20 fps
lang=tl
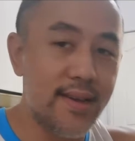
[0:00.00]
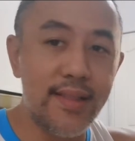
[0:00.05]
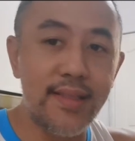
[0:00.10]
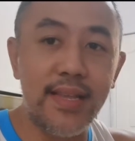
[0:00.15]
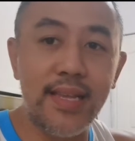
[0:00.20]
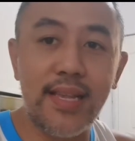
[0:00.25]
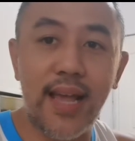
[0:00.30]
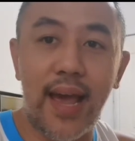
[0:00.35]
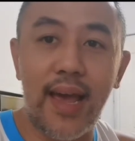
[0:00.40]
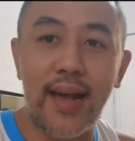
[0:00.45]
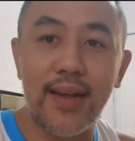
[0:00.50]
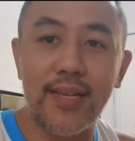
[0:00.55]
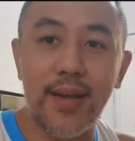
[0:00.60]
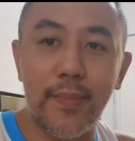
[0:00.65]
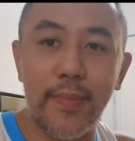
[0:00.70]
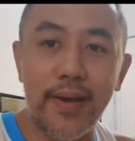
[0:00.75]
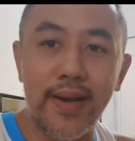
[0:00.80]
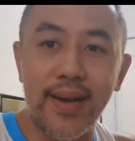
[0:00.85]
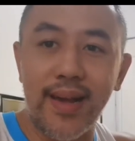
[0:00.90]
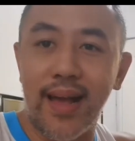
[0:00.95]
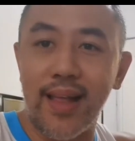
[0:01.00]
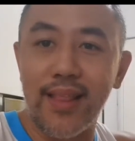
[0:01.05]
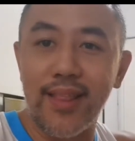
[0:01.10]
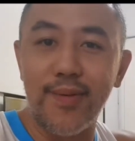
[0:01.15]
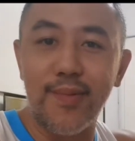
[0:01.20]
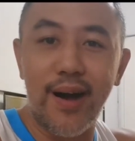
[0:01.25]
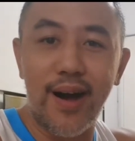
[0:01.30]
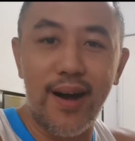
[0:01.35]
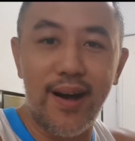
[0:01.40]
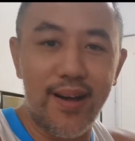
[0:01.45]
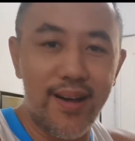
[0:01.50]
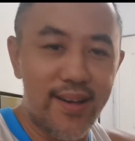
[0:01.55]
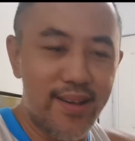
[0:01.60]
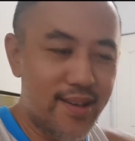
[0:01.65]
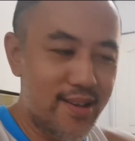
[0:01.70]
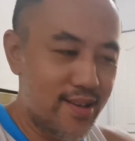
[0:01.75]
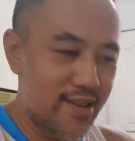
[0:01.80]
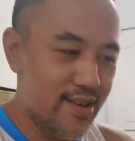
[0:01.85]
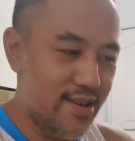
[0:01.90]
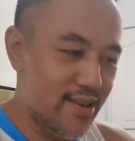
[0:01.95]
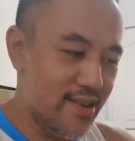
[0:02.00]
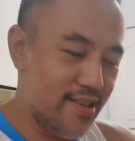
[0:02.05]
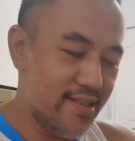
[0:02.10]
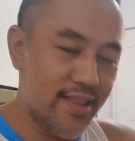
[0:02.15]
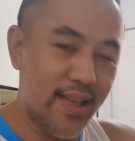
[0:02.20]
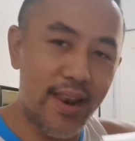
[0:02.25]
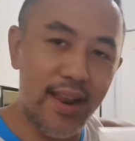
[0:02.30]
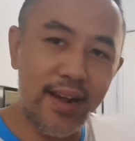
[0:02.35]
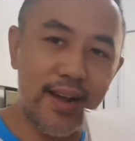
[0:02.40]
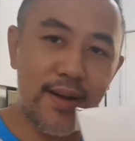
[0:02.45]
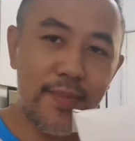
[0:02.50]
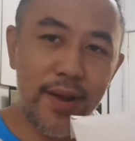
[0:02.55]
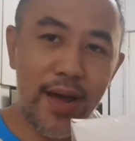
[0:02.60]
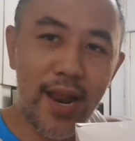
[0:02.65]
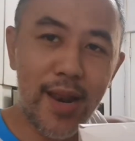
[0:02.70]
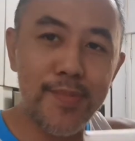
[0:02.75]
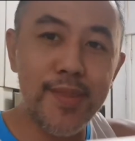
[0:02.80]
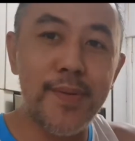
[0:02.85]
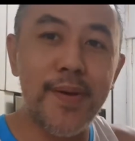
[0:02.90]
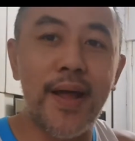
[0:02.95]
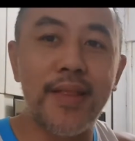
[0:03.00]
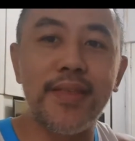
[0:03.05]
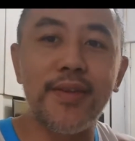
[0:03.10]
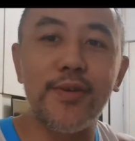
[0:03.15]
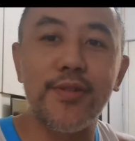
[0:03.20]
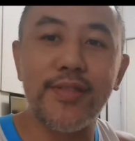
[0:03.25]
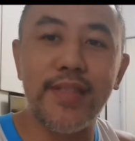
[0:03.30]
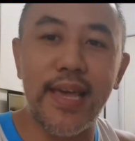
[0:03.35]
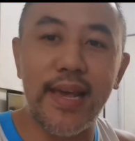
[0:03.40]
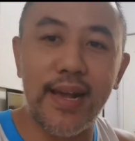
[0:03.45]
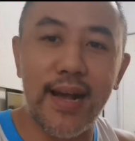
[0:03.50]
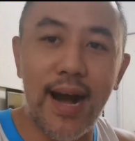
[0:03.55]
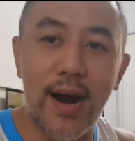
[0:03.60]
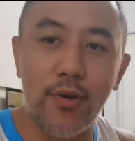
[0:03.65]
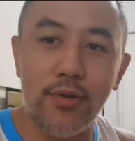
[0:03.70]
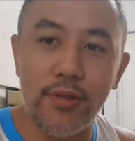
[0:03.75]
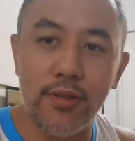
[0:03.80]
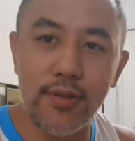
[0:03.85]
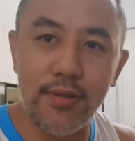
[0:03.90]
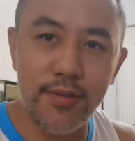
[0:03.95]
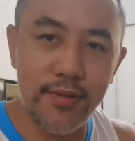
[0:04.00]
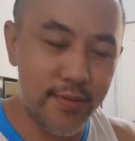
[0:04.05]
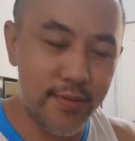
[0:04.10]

hindi sayang sa pinggan, di ba? Talagang maramdaman natin yung take out.